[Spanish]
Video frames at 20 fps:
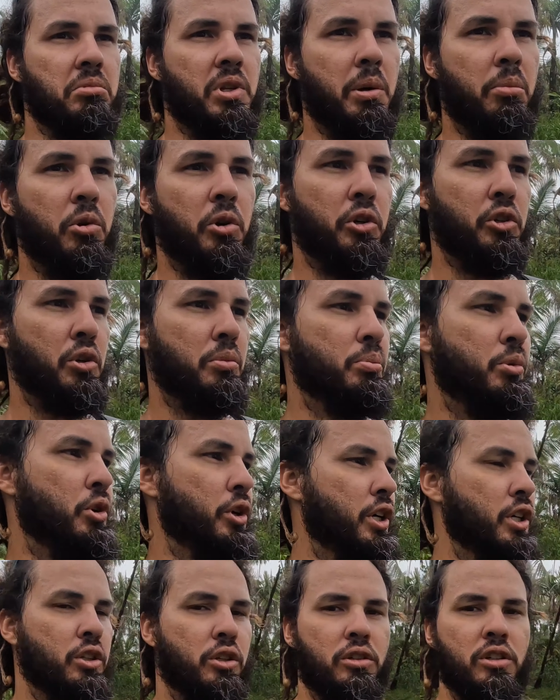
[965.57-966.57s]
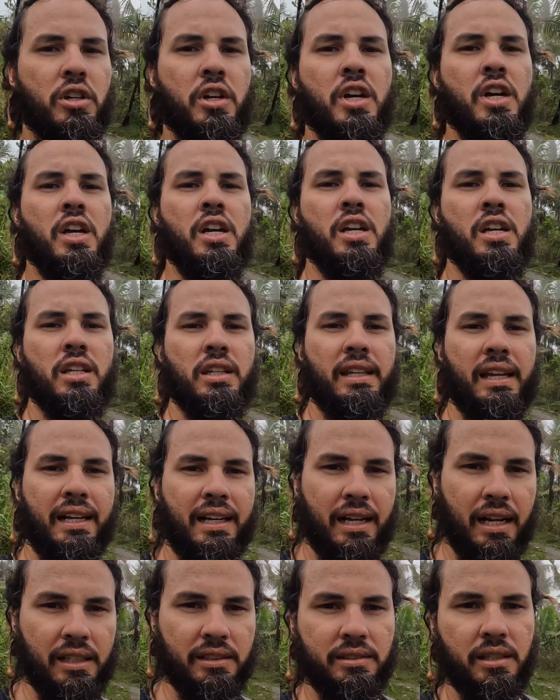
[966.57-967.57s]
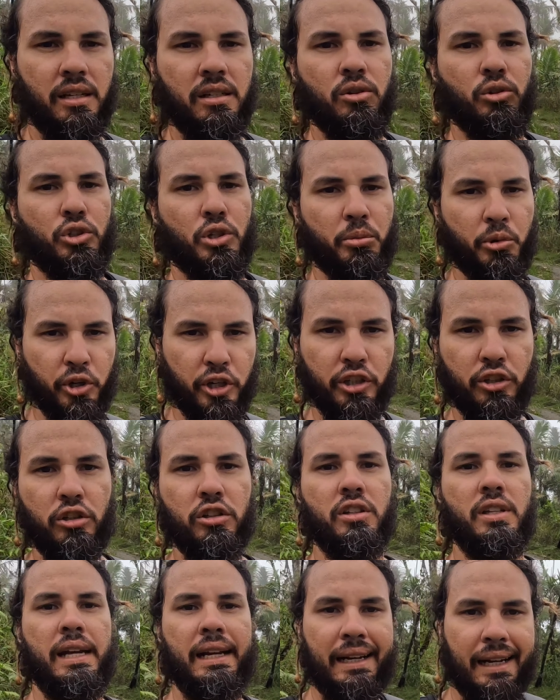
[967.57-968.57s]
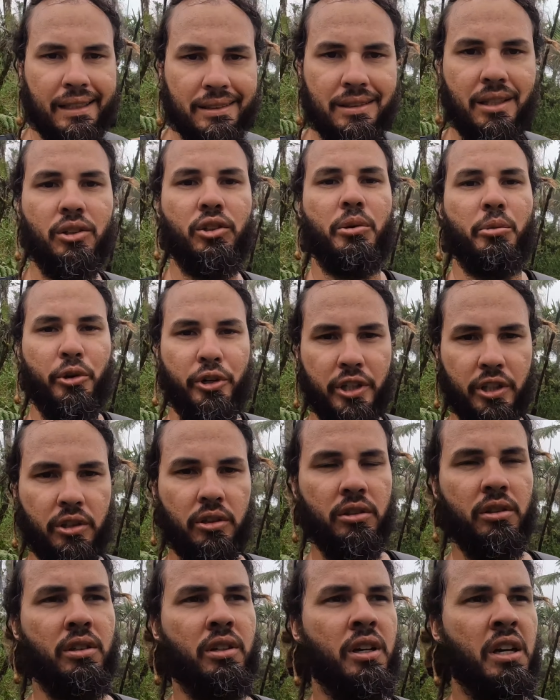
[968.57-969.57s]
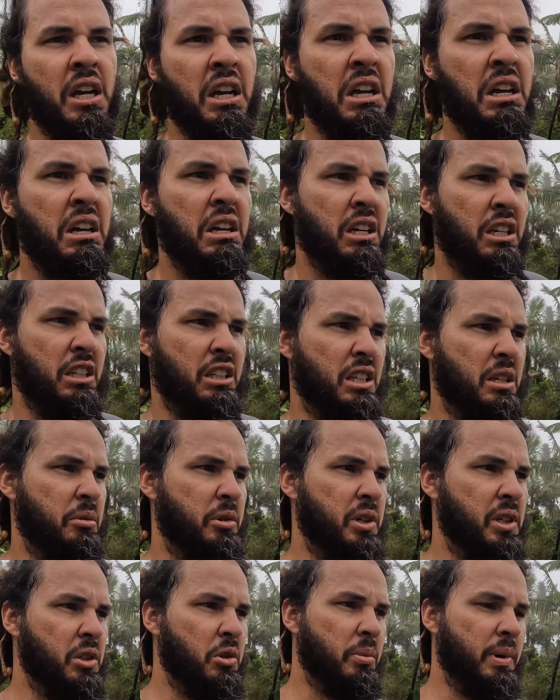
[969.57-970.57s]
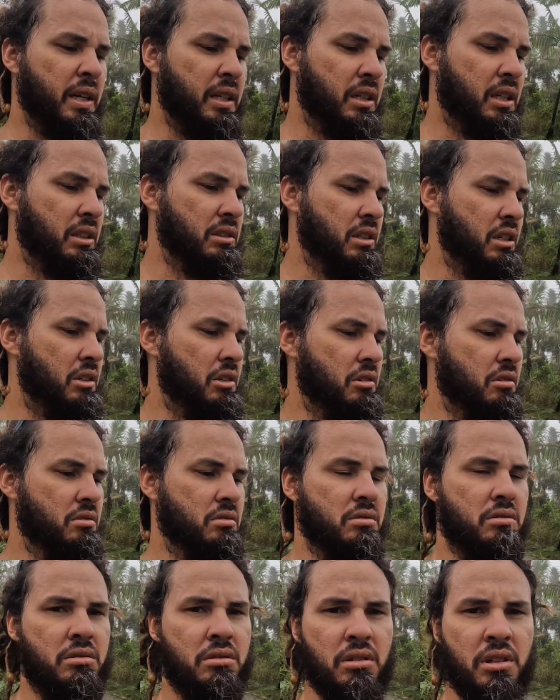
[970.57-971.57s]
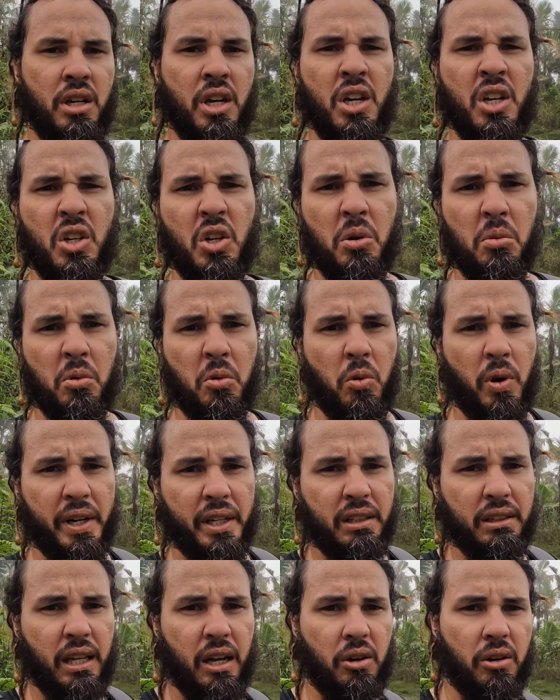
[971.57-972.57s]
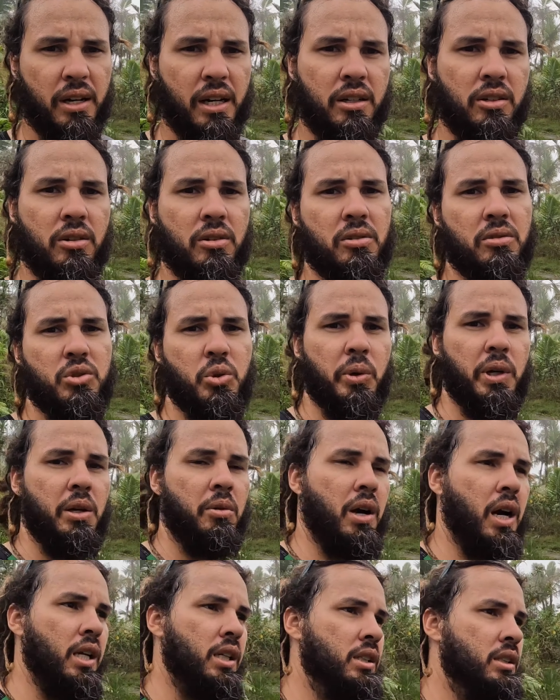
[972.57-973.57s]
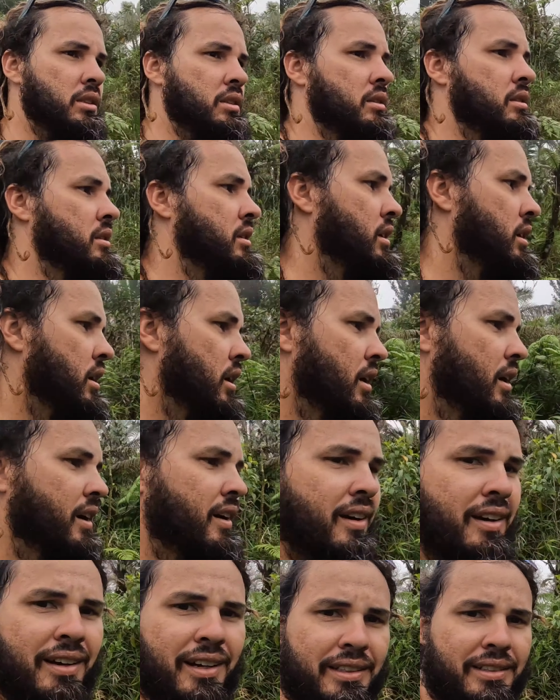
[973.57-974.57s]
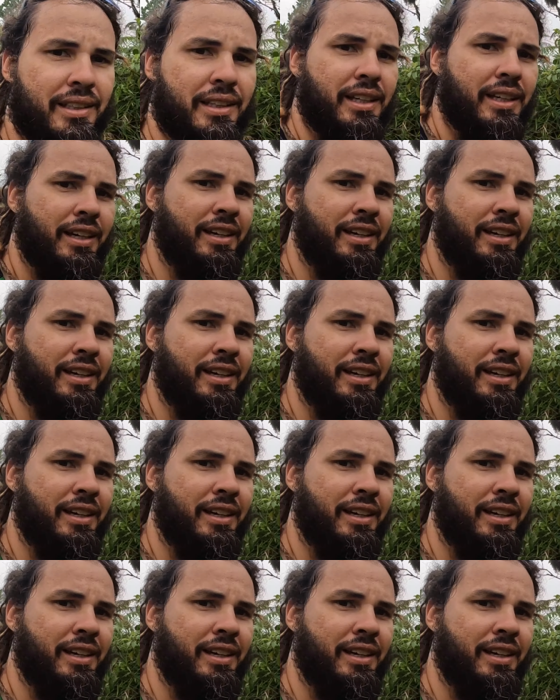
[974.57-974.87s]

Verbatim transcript: de poquito en poquito, descansa otro poquito, descansa otro poquito y te puede tomar, qué sé yo, como 40 horas subir y bajar. Así que